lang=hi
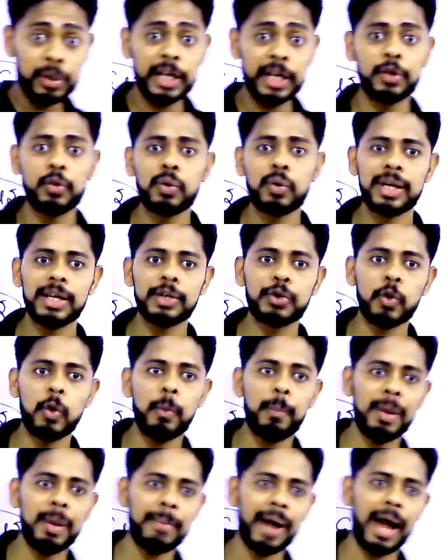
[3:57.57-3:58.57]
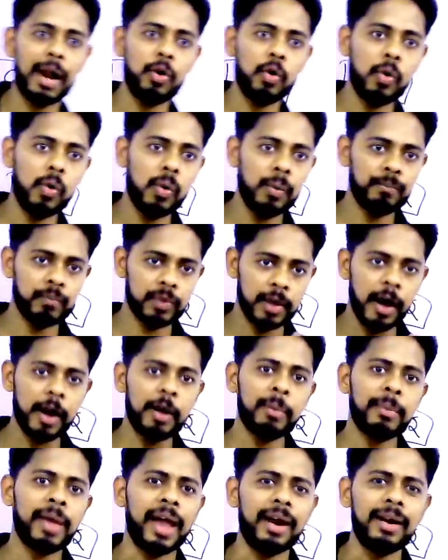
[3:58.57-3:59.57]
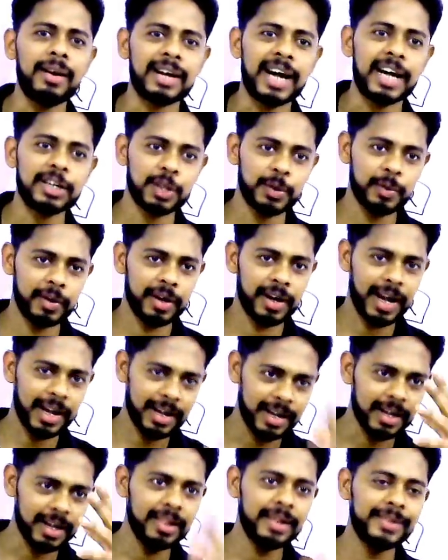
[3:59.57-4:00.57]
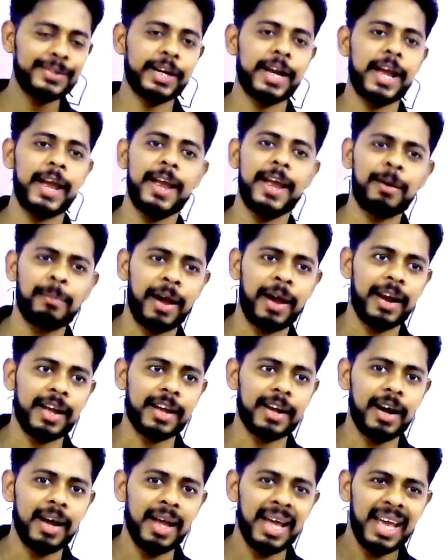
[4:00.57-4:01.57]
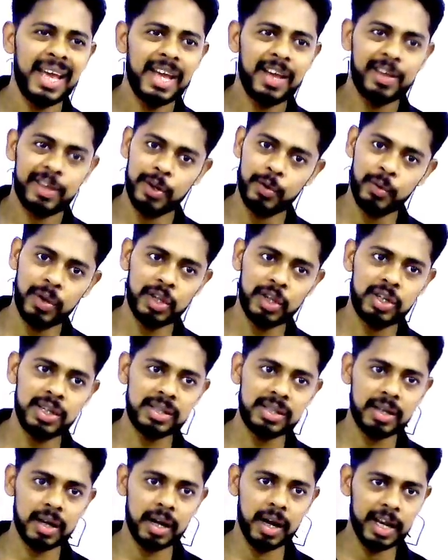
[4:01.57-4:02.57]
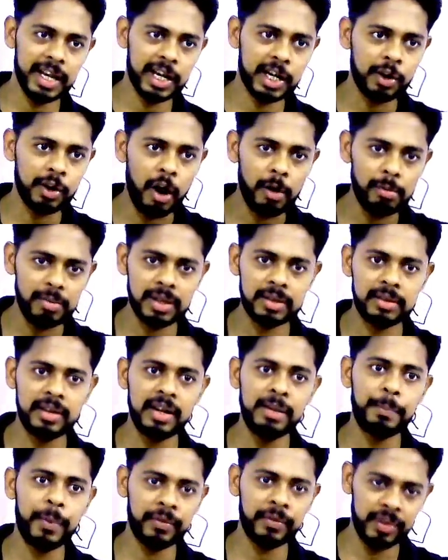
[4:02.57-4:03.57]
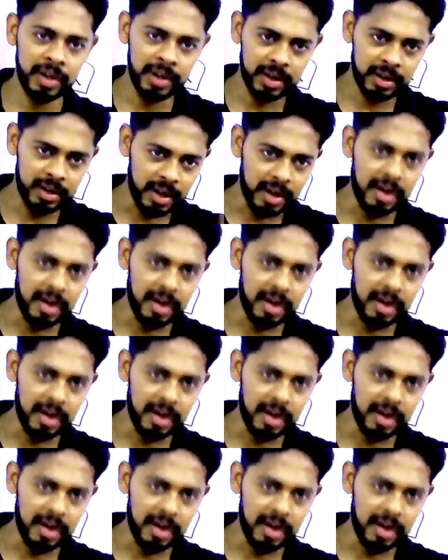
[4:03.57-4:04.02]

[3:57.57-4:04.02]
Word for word: दे दू कि जो भी मान लो घर में है ना राशन वगैरह खरीद लीजिएगा एक महीने का क्योंकि जिस तरह इकोनॉमिक दिन पर दिन गिर